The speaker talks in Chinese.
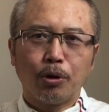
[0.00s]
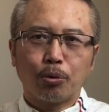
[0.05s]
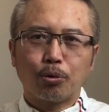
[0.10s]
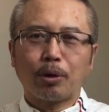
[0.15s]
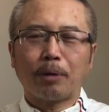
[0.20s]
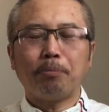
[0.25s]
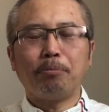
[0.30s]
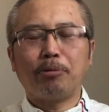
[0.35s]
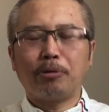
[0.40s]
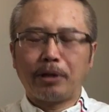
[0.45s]

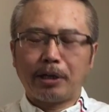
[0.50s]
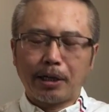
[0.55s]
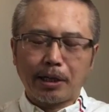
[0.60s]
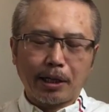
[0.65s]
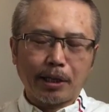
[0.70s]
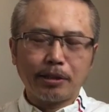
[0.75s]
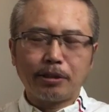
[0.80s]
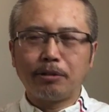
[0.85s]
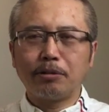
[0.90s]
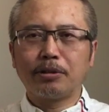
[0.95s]
川普呢，
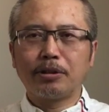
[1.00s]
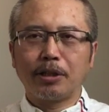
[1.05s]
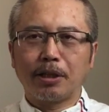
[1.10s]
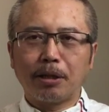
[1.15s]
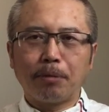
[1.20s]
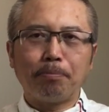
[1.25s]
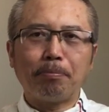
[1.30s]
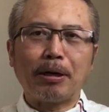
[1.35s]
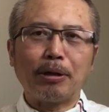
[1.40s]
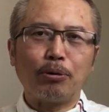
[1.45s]
他就是一
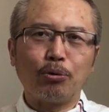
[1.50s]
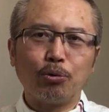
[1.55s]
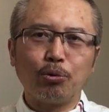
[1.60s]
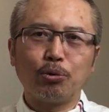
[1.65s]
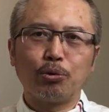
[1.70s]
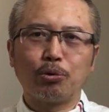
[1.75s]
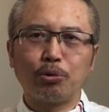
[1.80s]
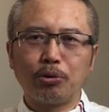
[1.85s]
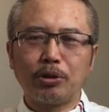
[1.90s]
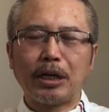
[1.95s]
个半
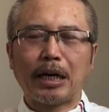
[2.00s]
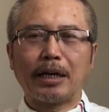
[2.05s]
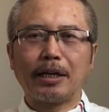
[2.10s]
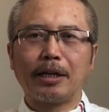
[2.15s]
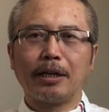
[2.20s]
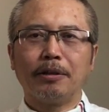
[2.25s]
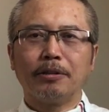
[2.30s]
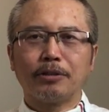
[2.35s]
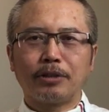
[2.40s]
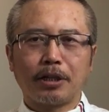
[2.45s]
路出家
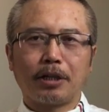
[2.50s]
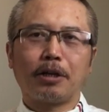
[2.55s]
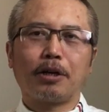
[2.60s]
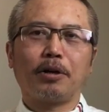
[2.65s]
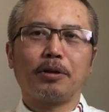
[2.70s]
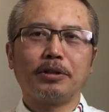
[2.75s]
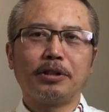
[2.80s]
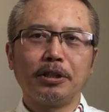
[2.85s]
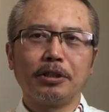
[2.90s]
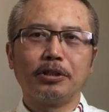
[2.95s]
的这个
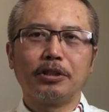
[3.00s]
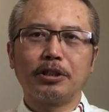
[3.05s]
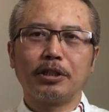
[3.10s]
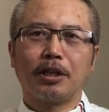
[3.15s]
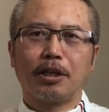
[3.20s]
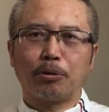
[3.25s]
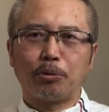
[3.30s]
搞政治的，